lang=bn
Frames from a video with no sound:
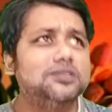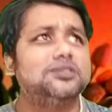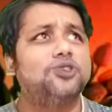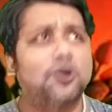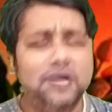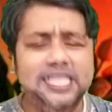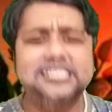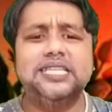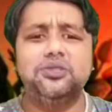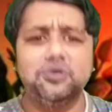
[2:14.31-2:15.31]
যখনই
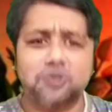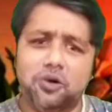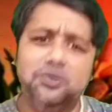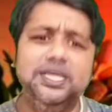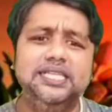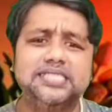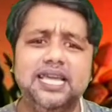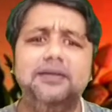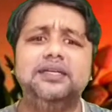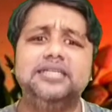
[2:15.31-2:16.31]
যেত তখনই সে
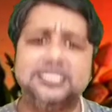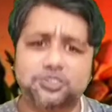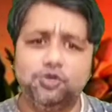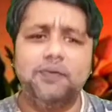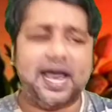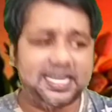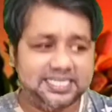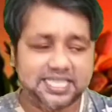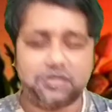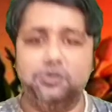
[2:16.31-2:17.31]
ডিস্কু বারে
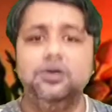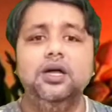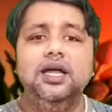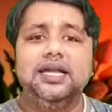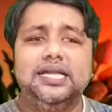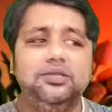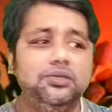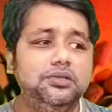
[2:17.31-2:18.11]
যেত কিন্তু